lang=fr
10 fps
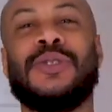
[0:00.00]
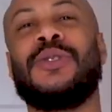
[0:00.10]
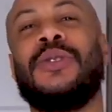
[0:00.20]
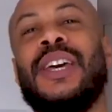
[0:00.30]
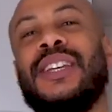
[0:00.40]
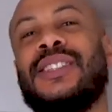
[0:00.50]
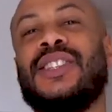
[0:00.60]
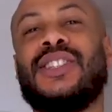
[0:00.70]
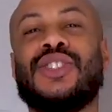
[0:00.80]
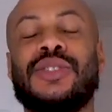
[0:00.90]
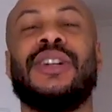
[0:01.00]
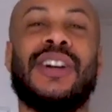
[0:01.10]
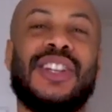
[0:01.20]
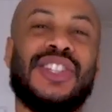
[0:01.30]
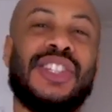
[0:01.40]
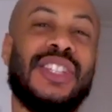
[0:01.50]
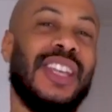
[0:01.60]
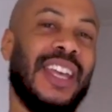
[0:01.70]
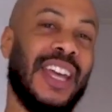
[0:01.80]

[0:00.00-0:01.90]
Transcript: Tu connais ici c'est Jonathan Hachi.